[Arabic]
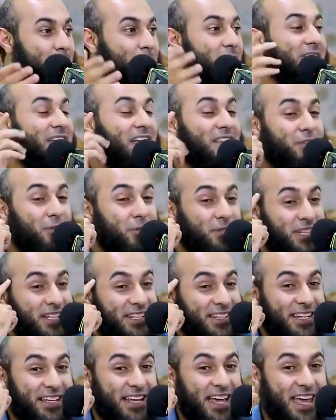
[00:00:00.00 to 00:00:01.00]

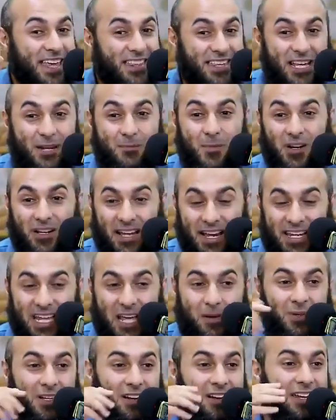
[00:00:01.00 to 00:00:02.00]
بتظن ان هذه المراه
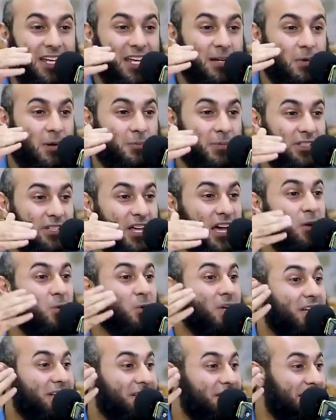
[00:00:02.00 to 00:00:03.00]
الكبيره اللي هي مامتها
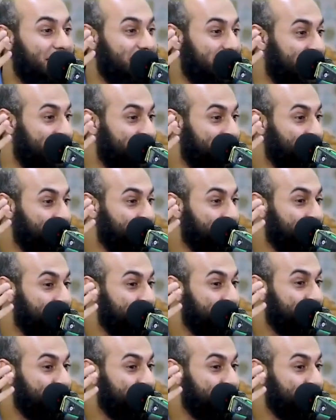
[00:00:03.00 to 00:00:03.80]
او جدتها